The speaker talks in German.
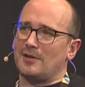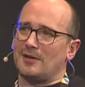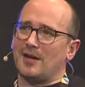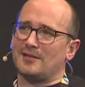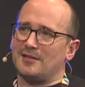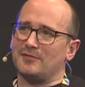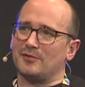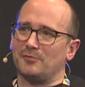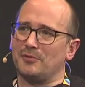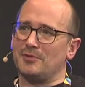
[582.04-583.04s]
aktive
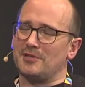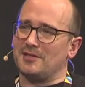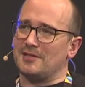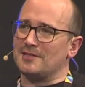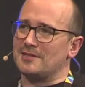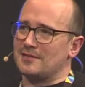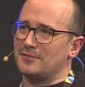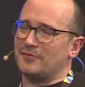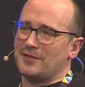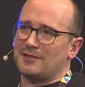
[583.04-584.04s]
Community genau. ist, die so
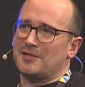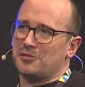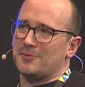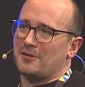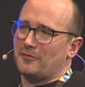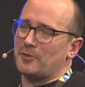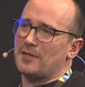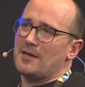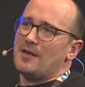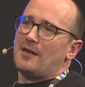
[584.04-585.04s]
viel Engagement hat. weil, weil, wir auch als